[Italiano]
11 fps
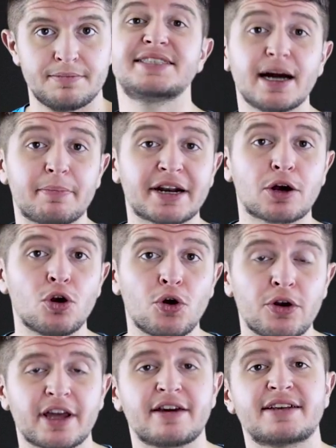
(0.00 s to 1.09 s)
sia per
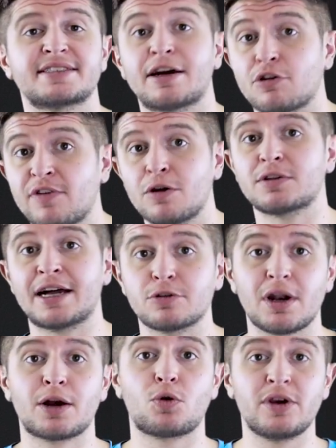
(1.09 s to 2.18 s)
coloro che stanno
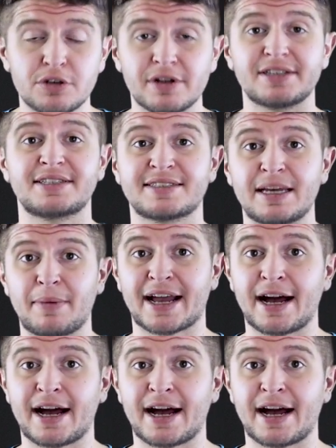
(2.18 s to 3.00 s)
valutando l'acquisto del sistema